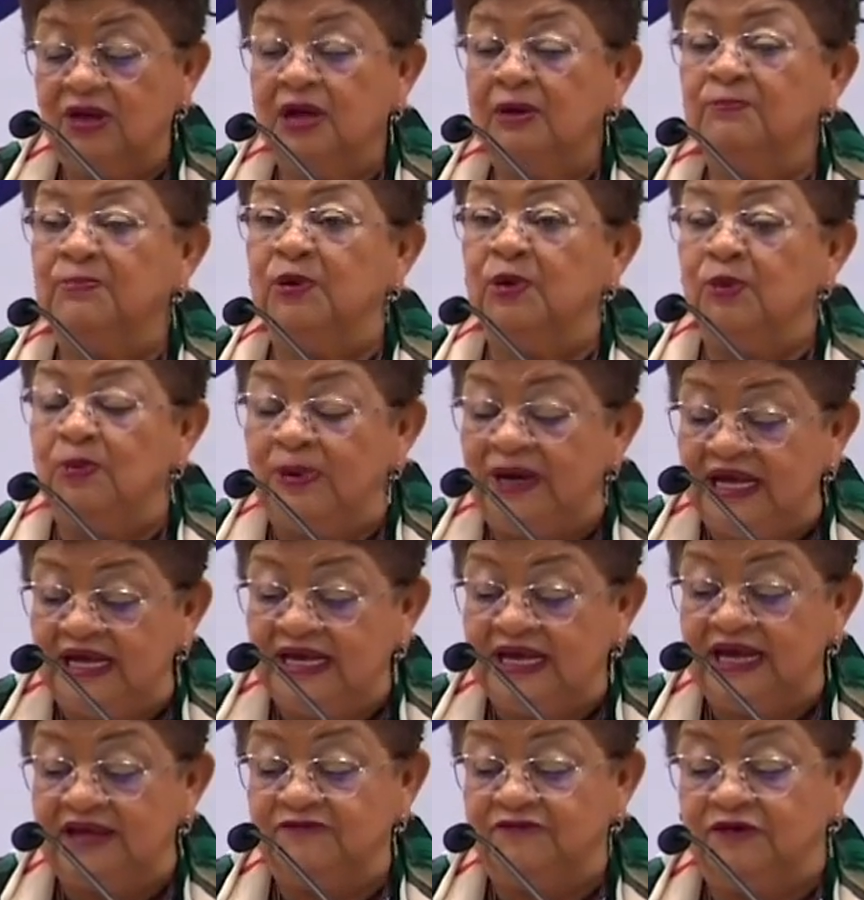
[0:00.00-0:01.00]

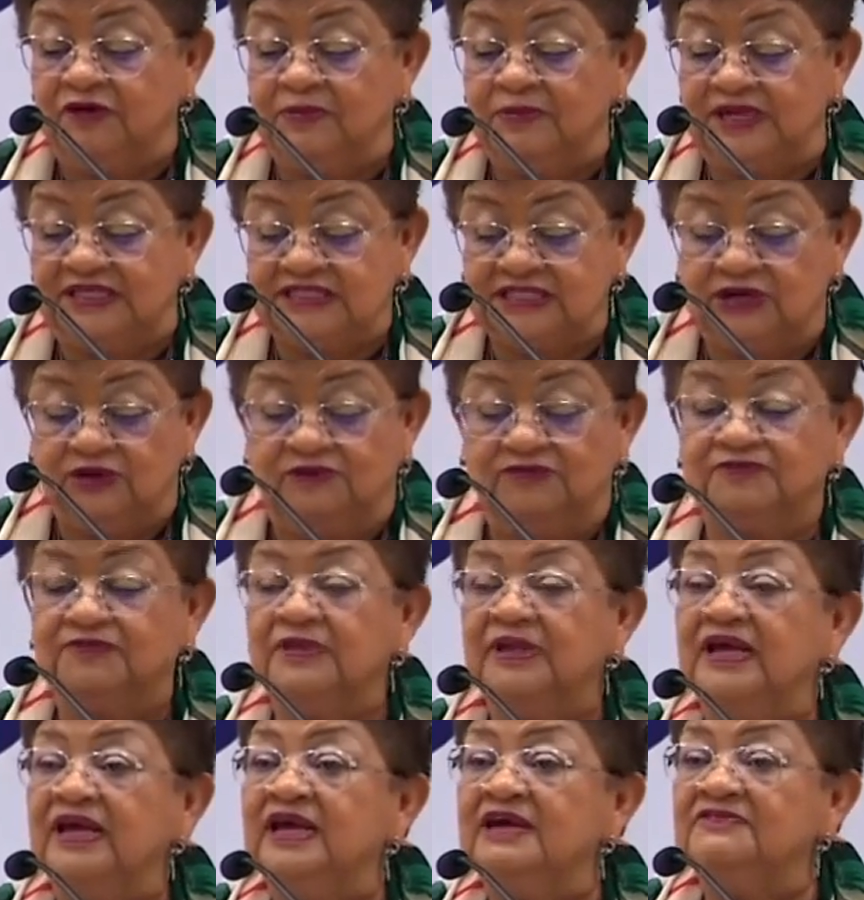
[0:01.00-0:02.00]
publique información
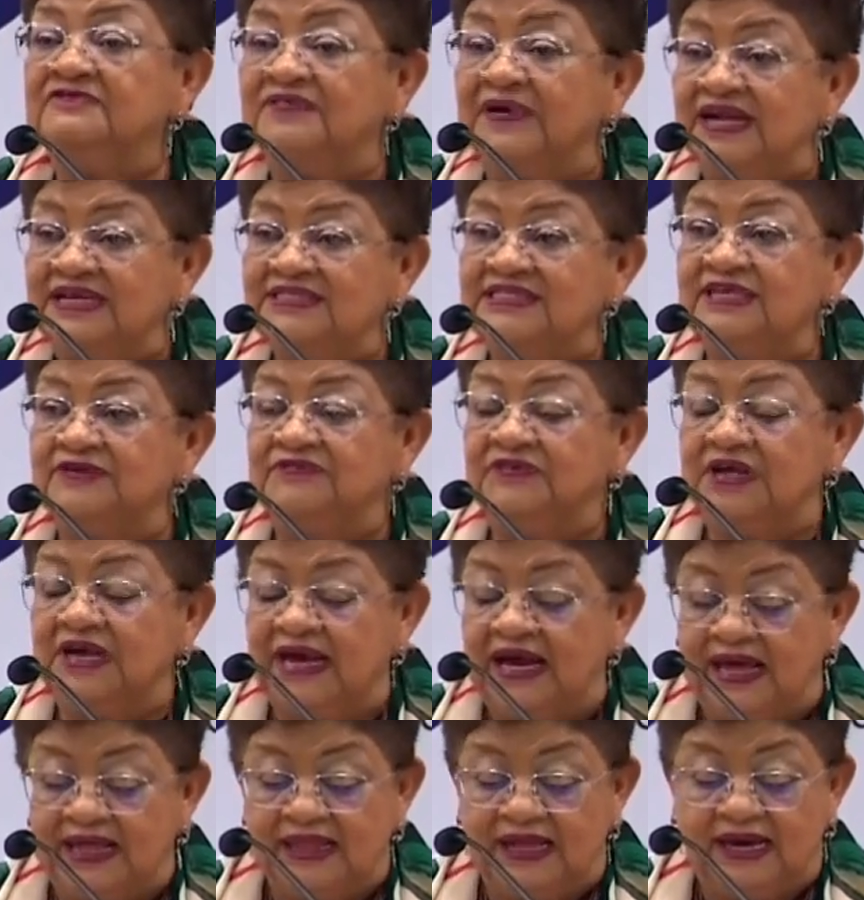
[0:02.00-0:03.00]

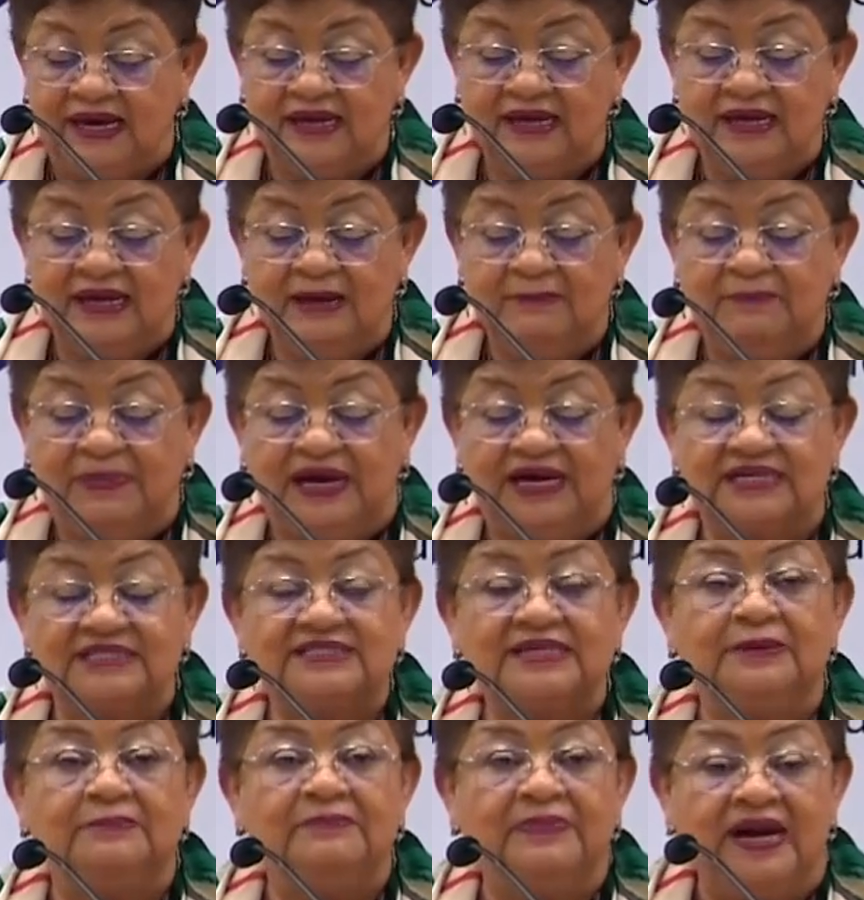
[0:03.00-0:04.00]
falsificada para
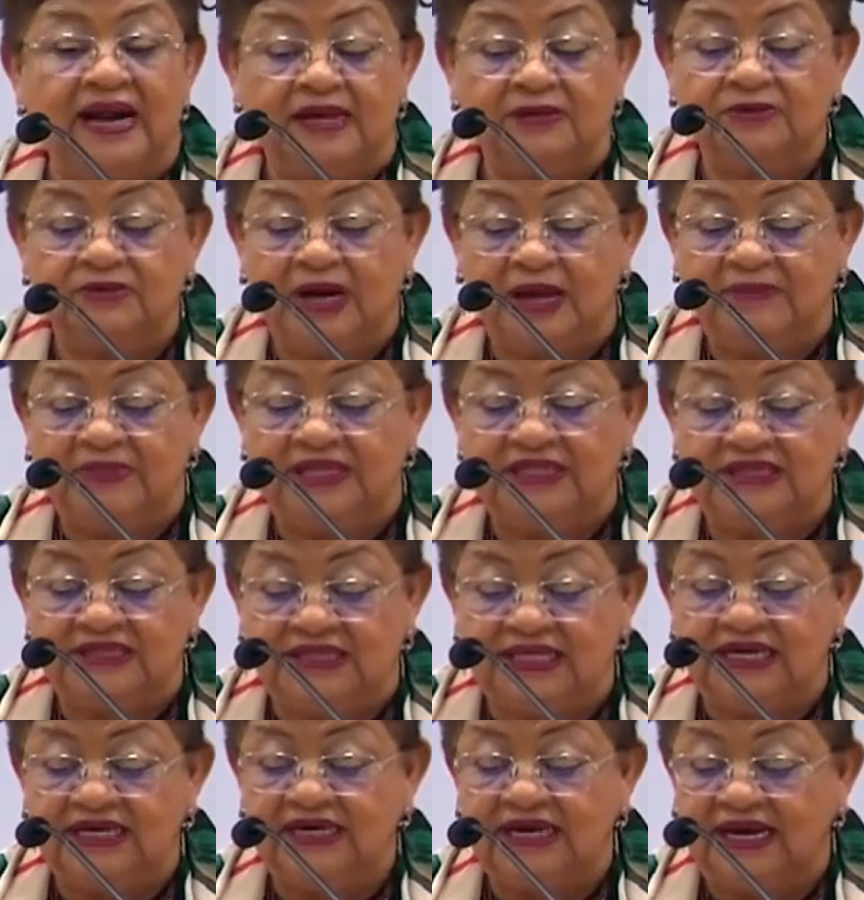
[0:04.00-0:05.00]
sembrar una
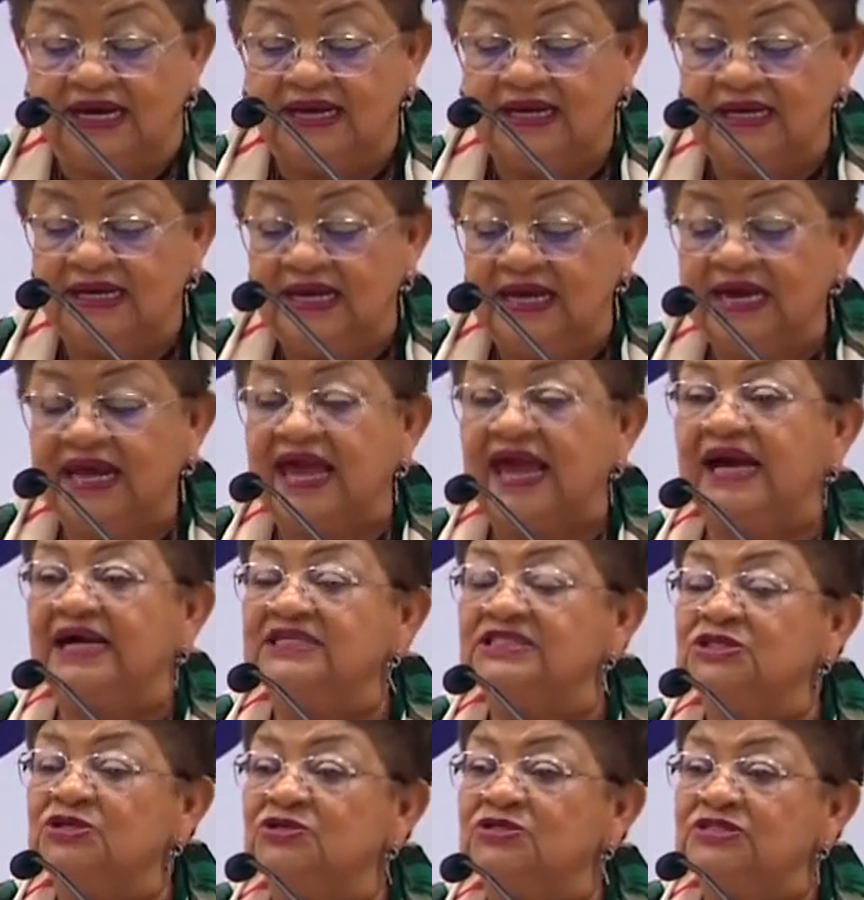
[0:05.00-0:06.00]
mentira que
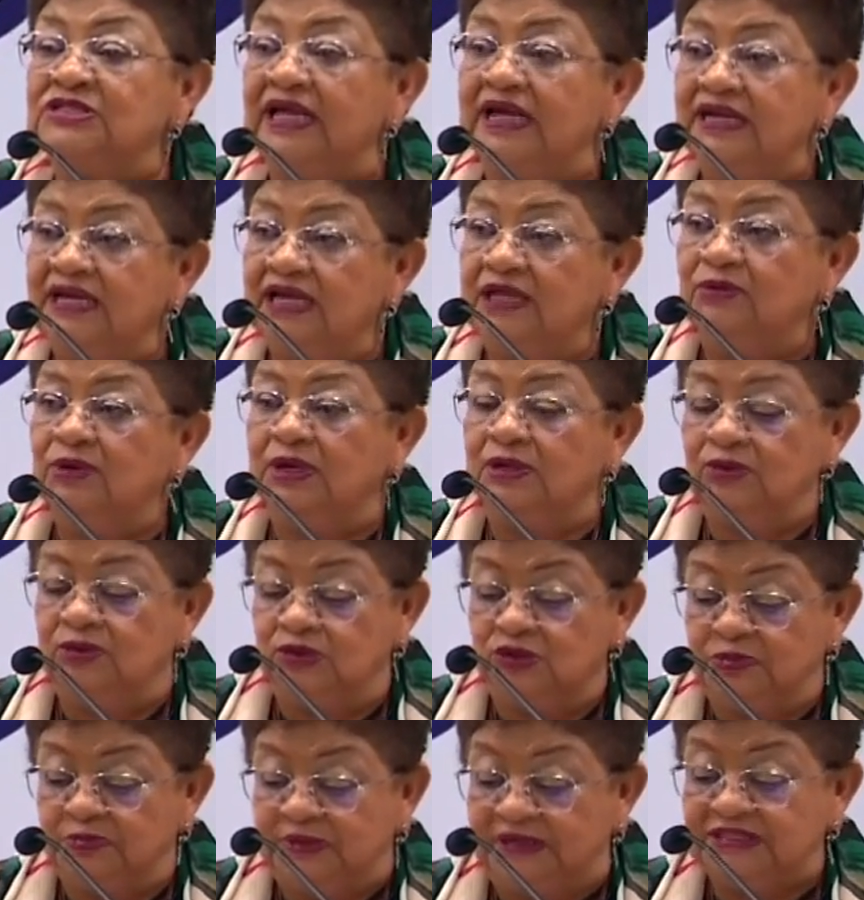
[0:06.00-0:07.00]
han sostenido
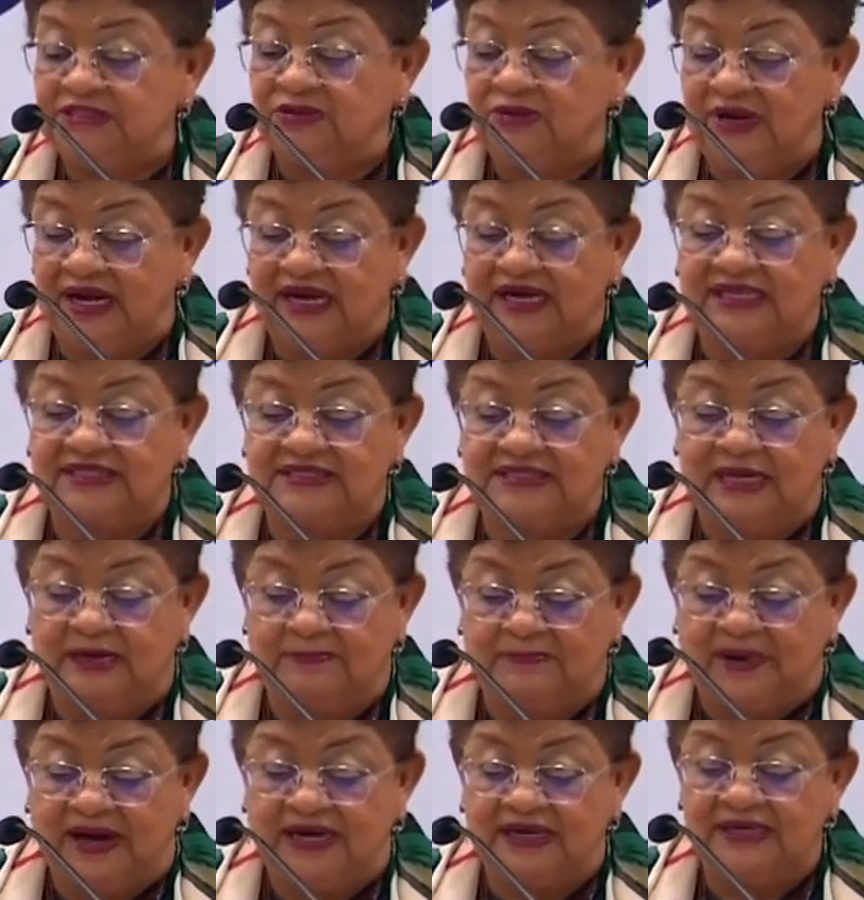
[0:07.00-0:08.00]
algunos personajes
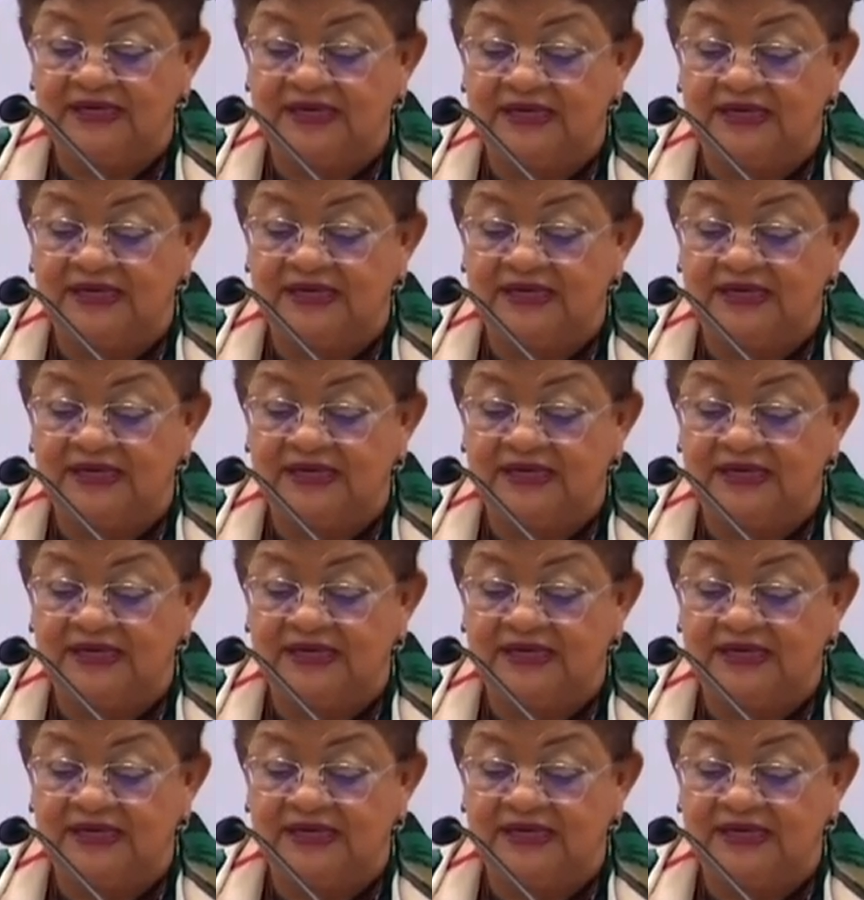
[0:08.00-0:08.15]
del PAN.